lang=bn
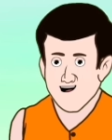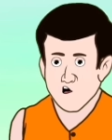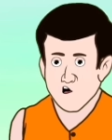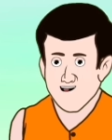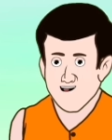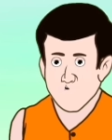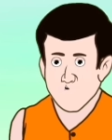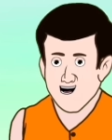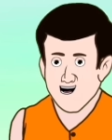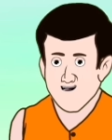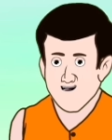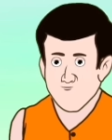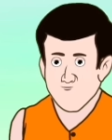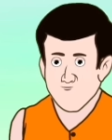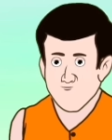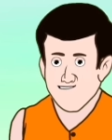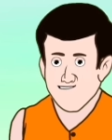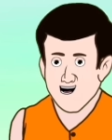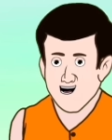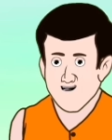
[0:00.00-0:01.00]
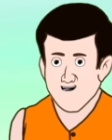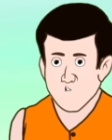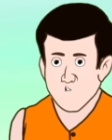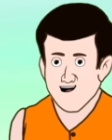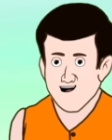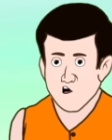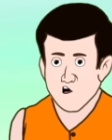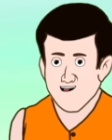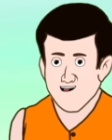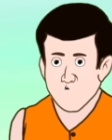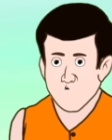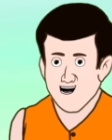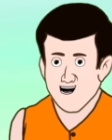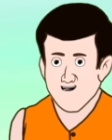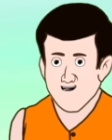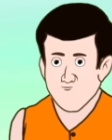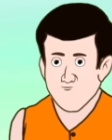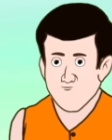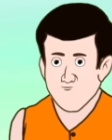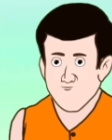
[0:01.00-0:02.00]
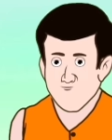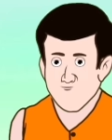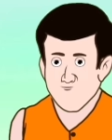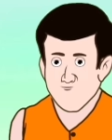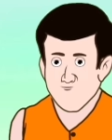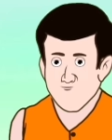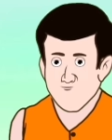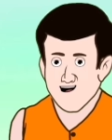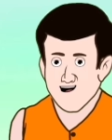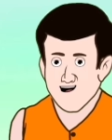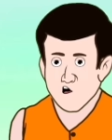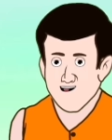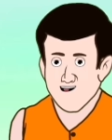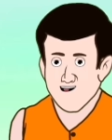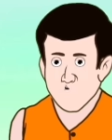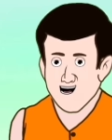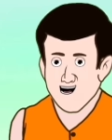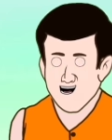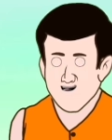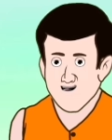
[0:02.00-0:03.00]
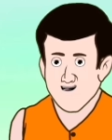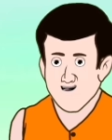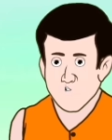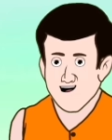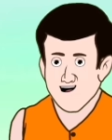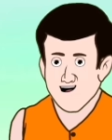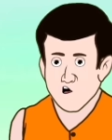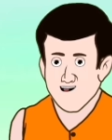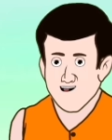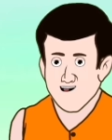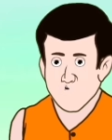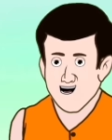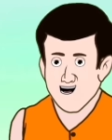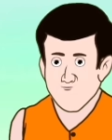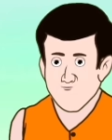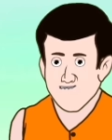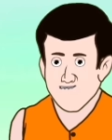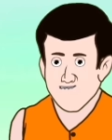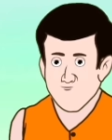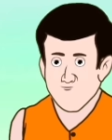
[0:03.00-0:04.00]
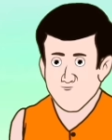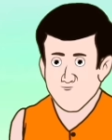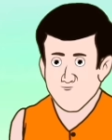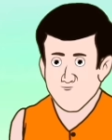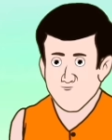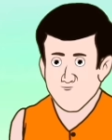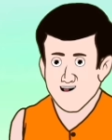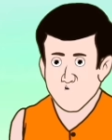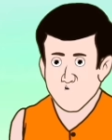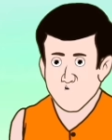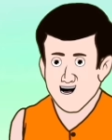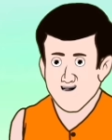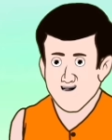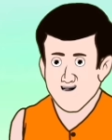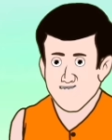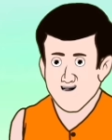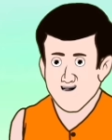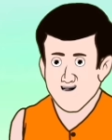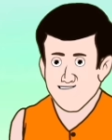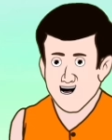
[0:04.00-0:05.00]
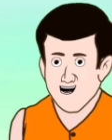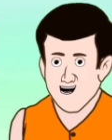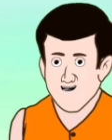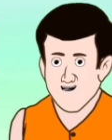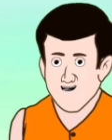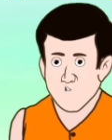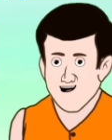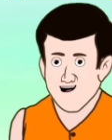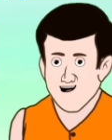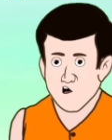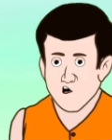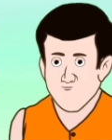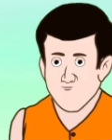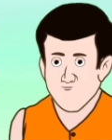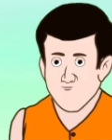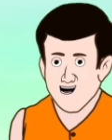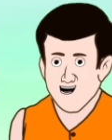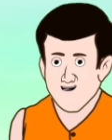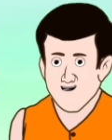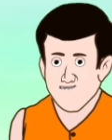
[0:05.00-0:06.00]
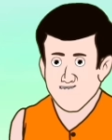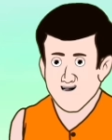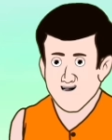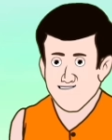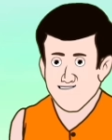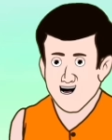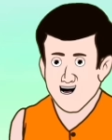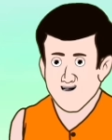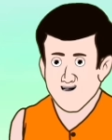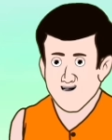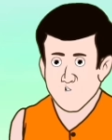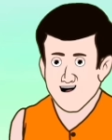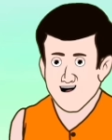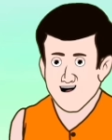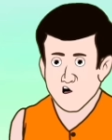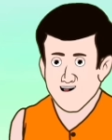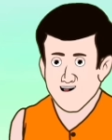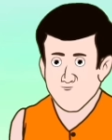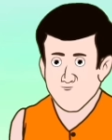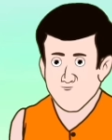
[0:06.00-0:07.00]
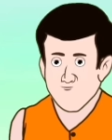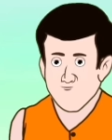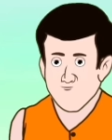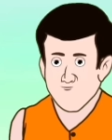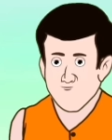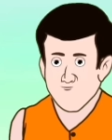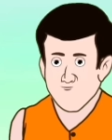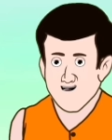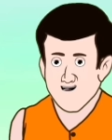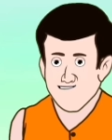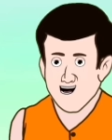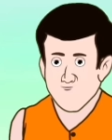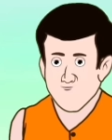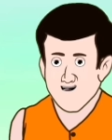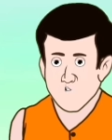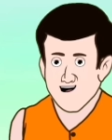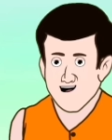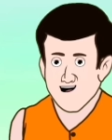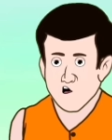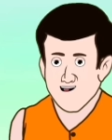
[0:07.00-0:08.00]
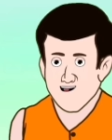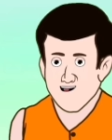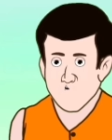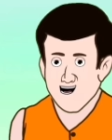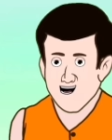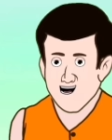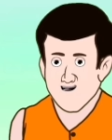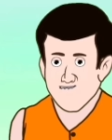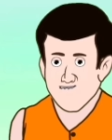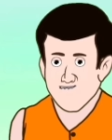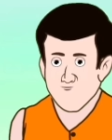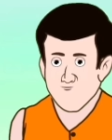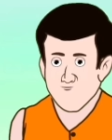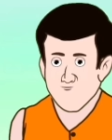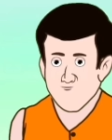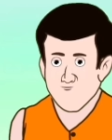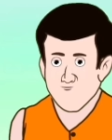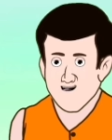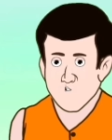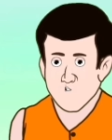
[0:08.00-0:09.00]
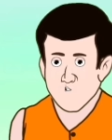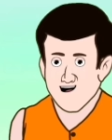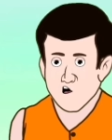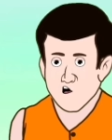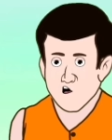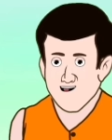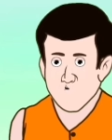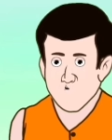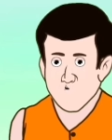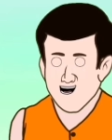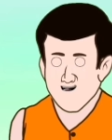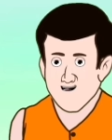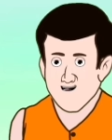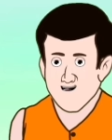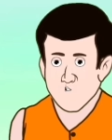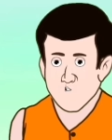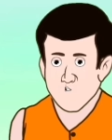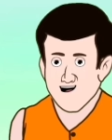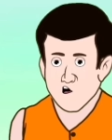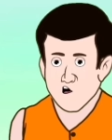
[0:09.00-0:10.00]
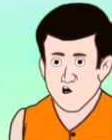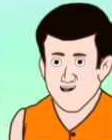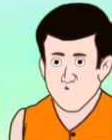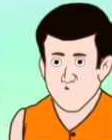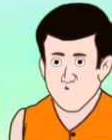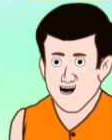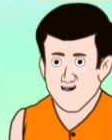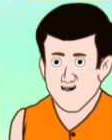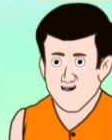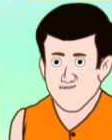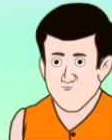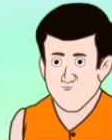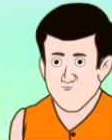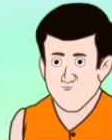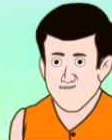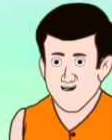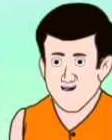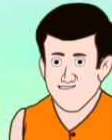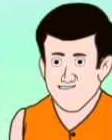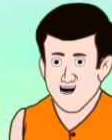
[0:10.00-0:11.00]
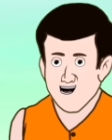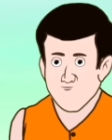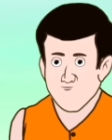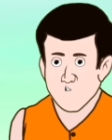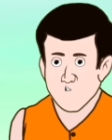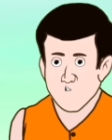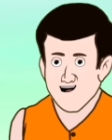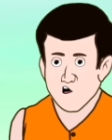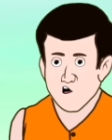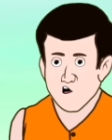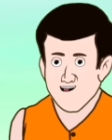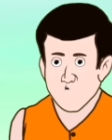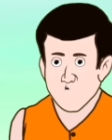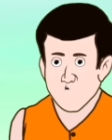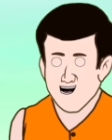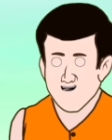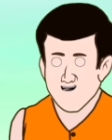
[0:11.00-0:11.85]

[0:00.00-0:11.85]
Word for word: কলসিটি বাড়িতে নিয়ে যাই কোনো না কোনো কাজে আসবে এখন গরমকাল প্রচুর গরম এই কলসিটি তো জল খাওয়ার কাজে লাগবে আর পিতলের